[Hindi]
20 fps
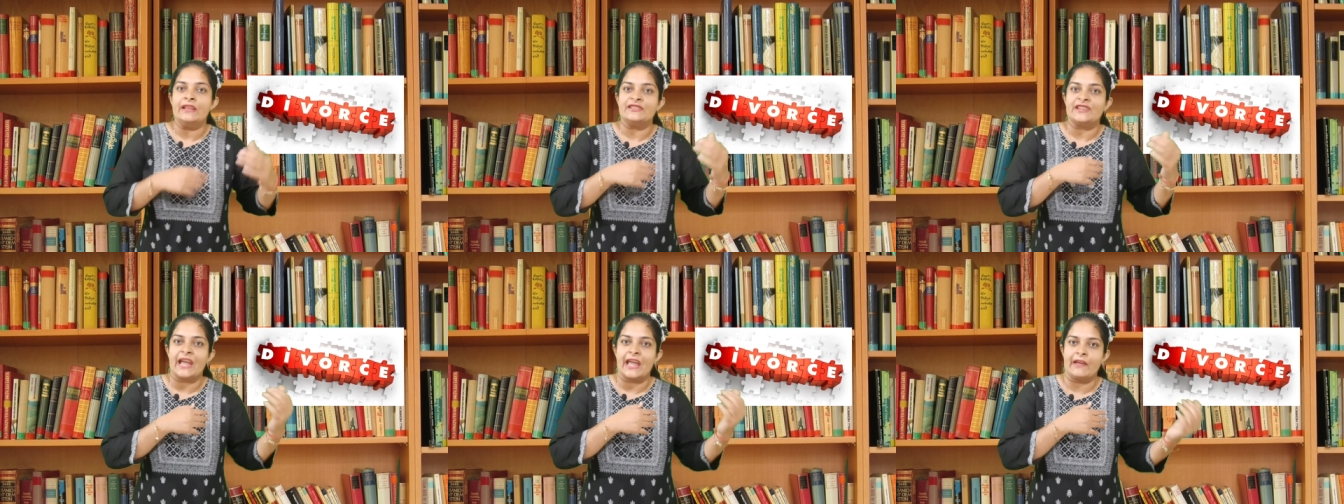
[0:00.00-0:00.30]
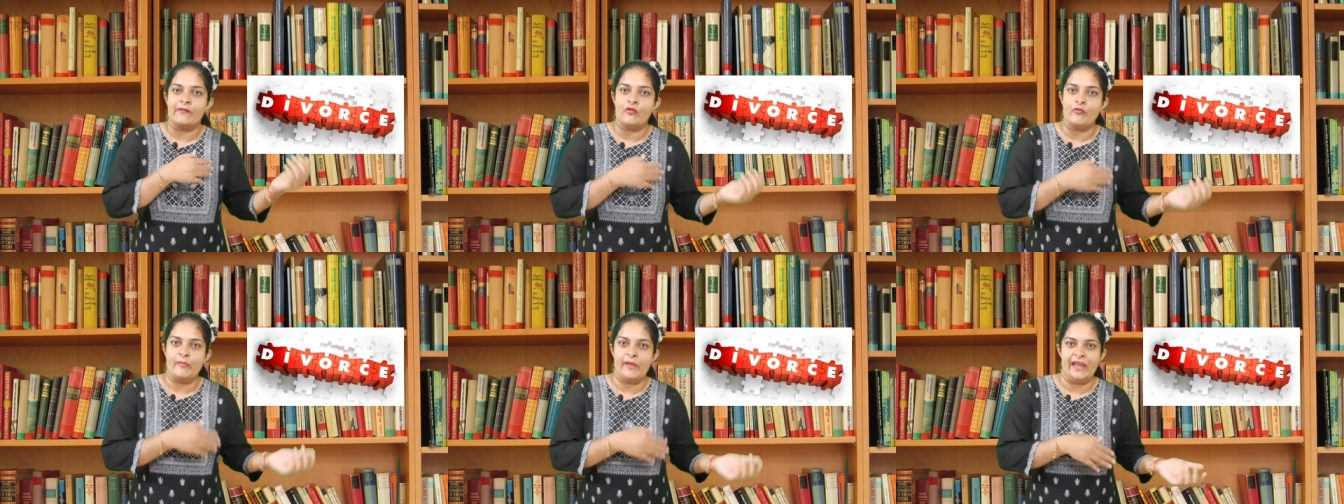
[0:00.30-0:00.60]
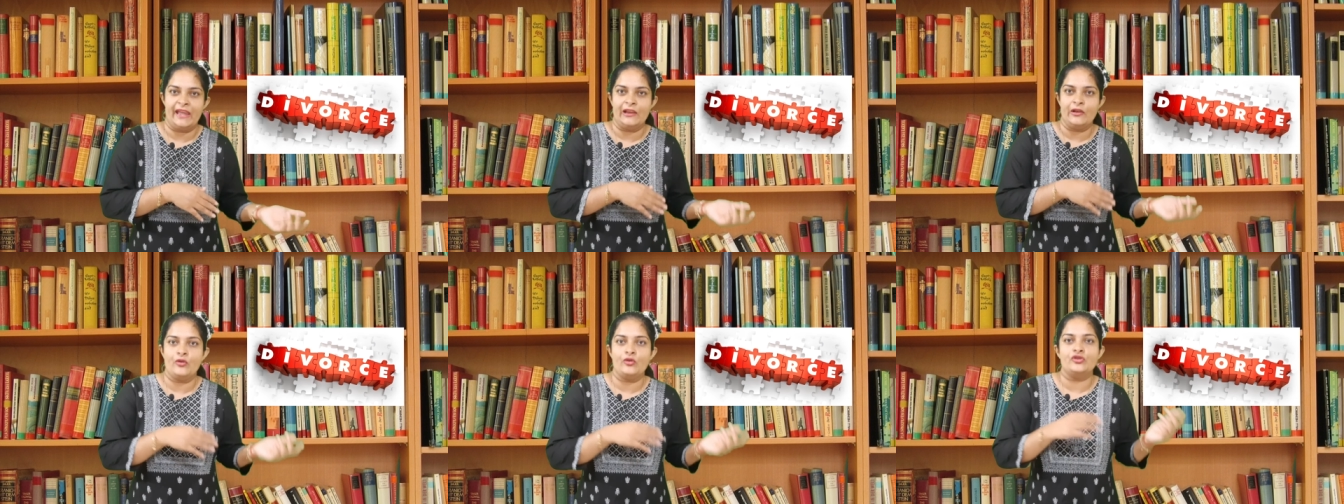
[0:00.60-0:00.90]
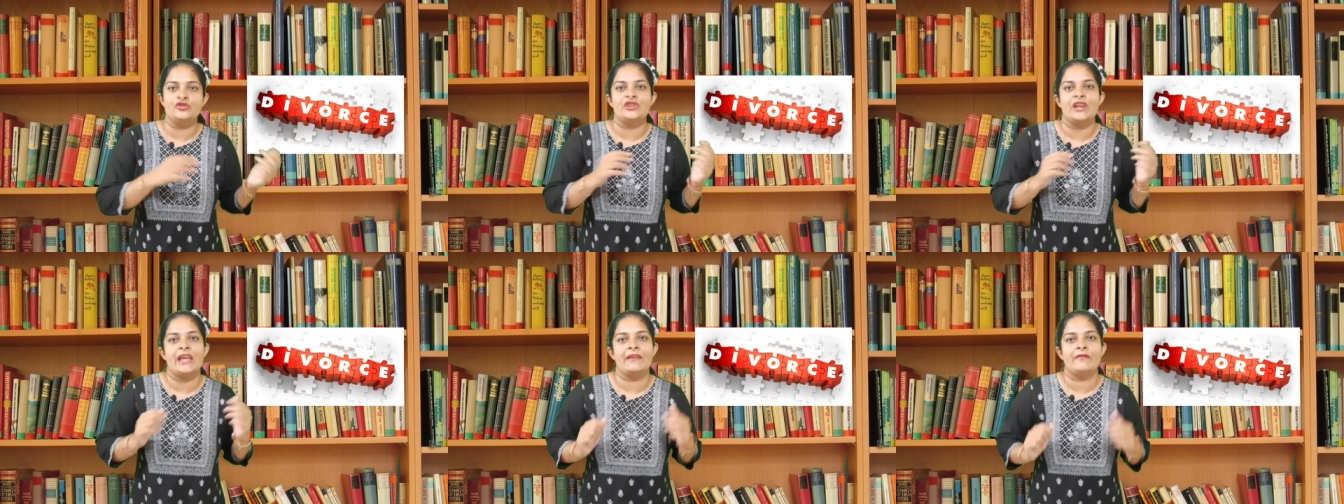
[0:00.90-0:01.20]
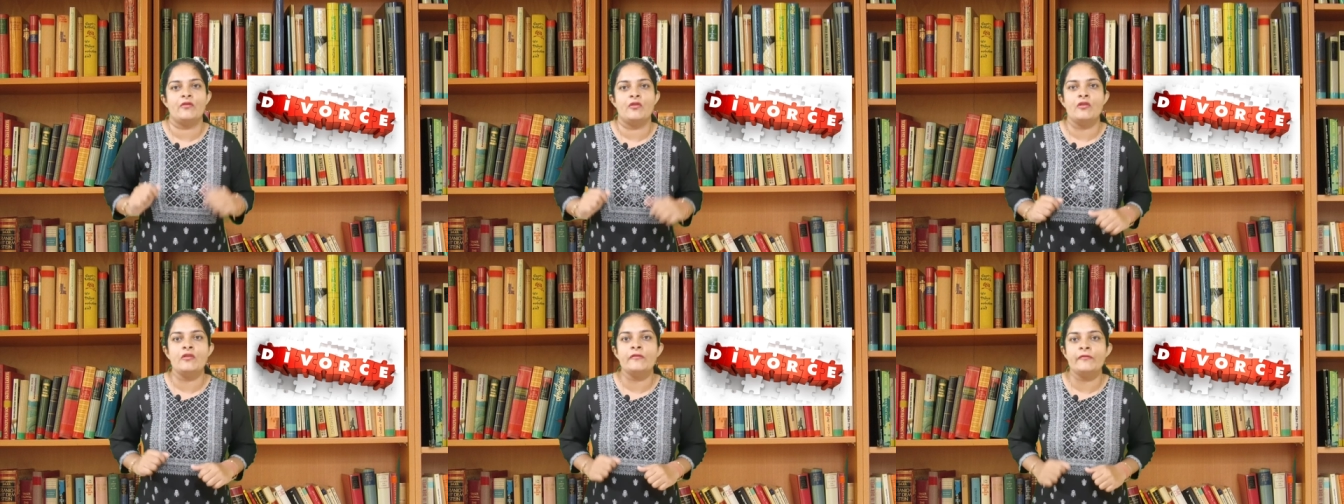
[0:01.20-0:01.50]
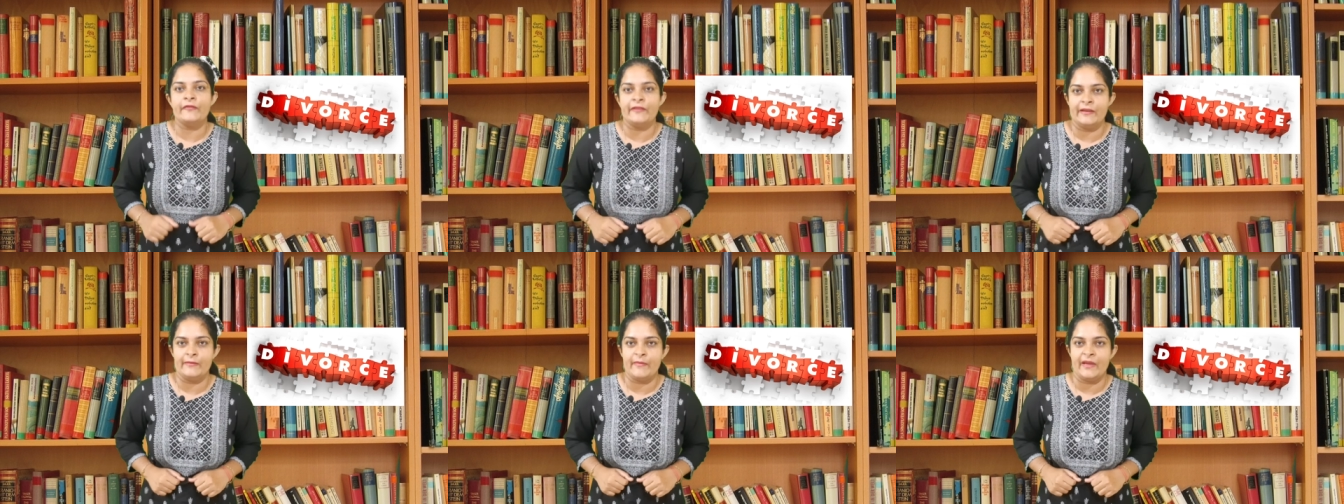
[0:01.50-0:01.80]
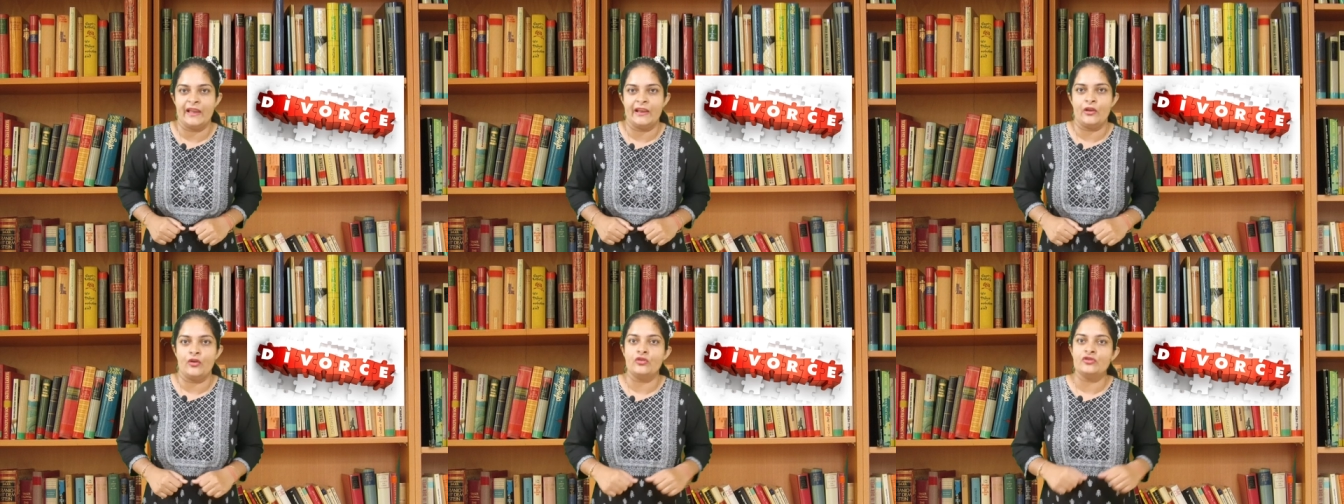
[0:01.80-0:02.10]
चाहे वो मेल हो चाहे वो
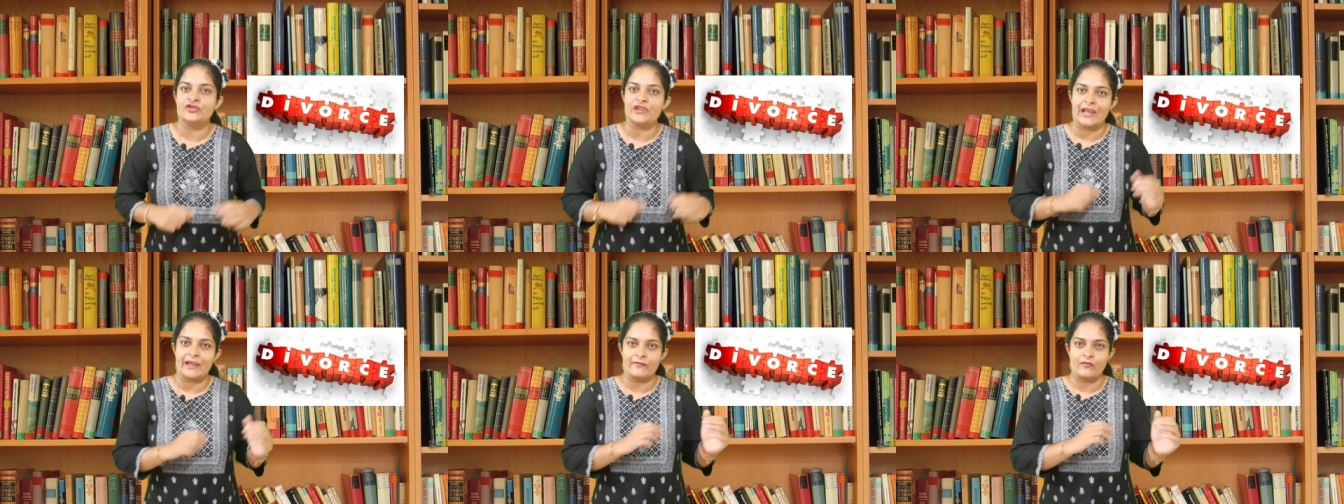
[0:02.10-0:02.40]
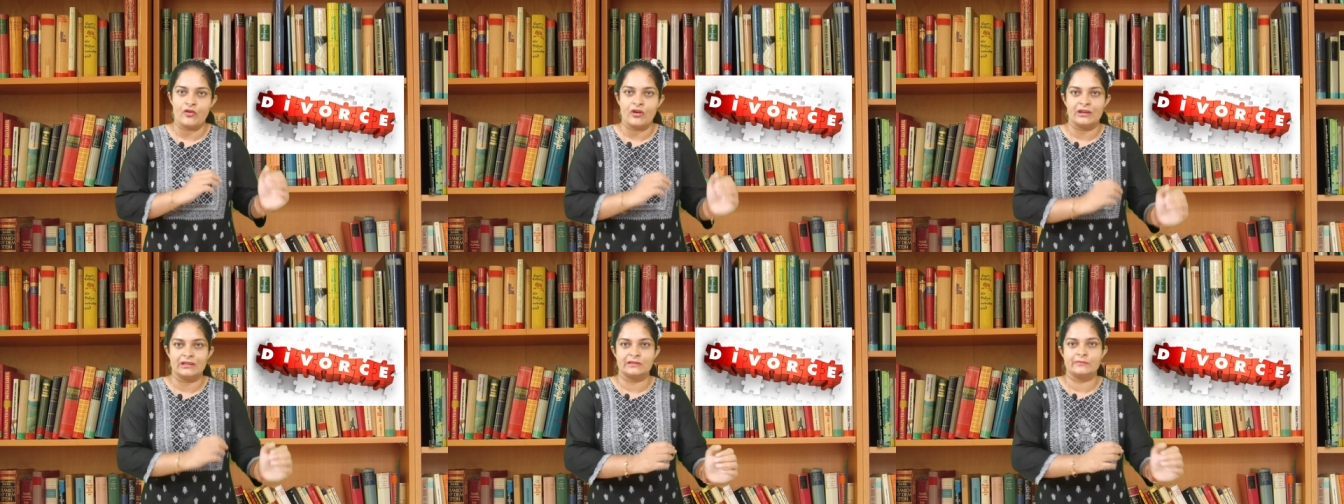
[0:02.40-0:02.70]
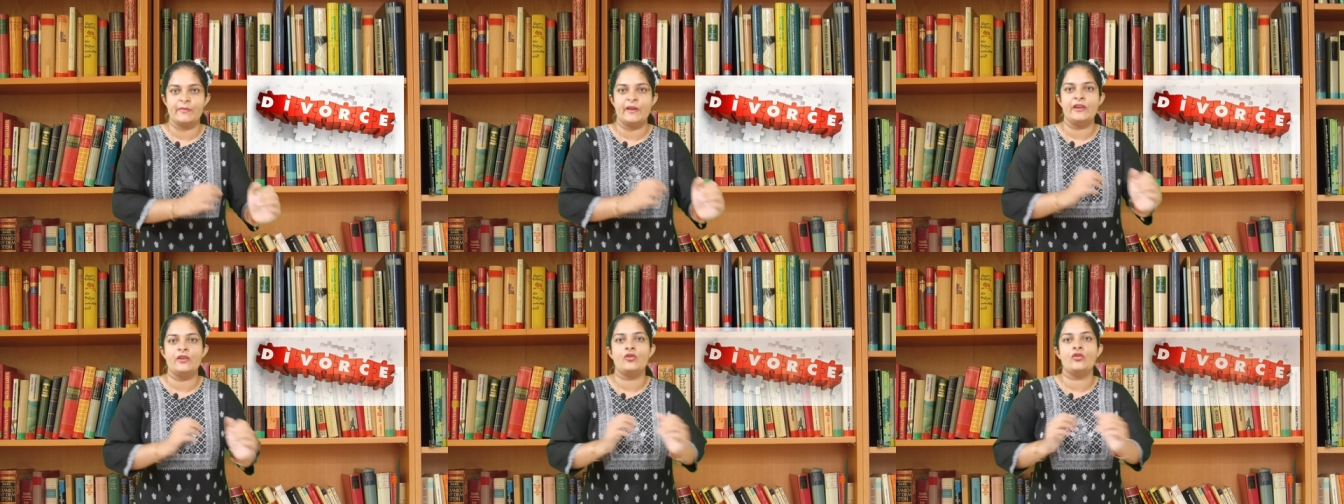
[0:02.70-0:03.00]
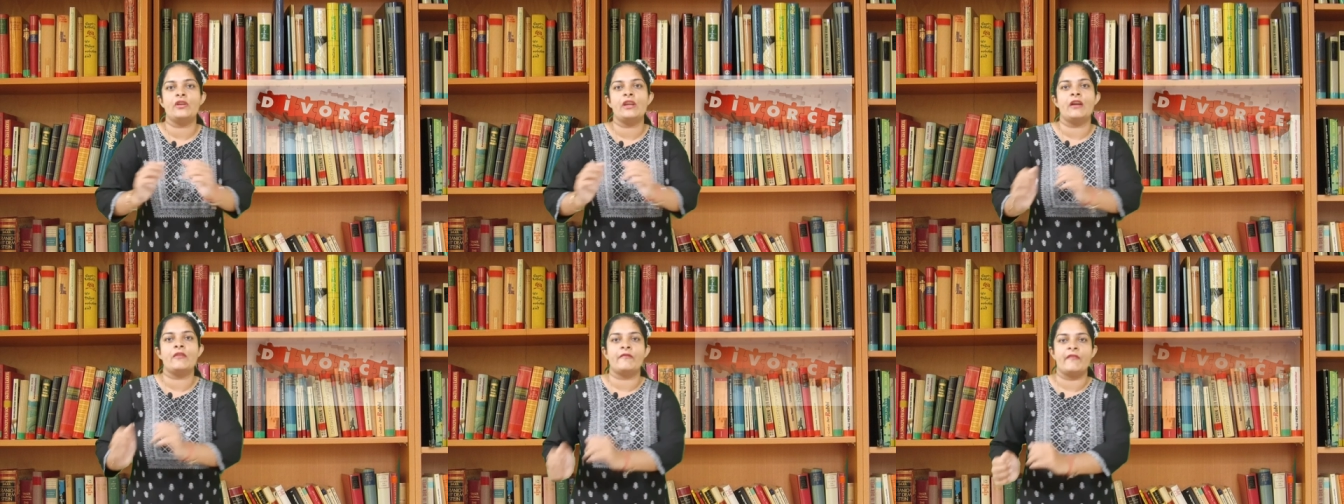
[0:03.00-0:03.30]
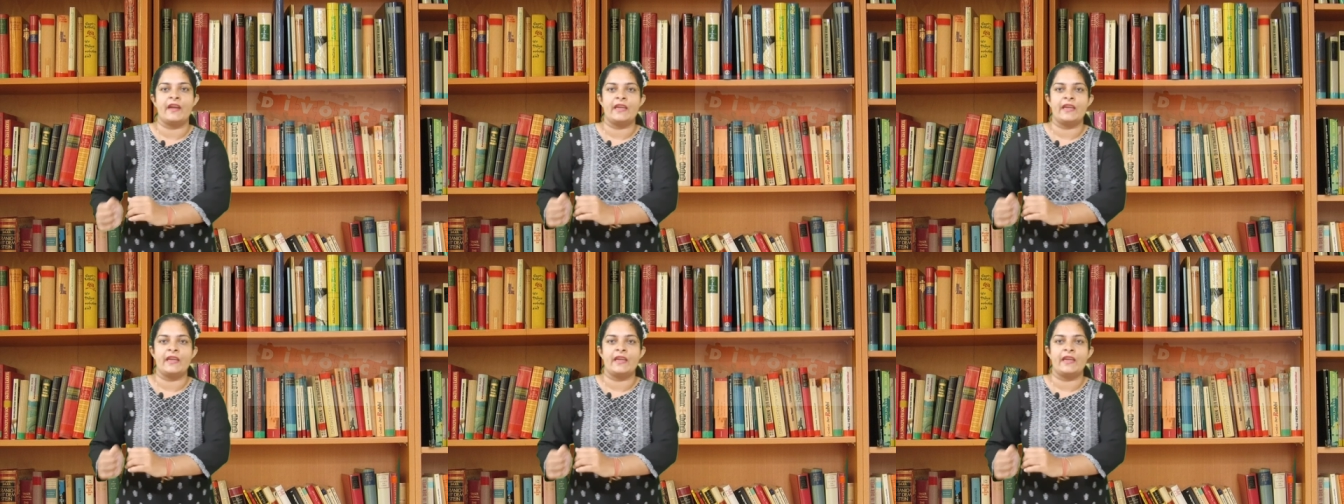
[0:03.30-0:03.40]
फीमेल हो चाहे वो हस्बैंड हो या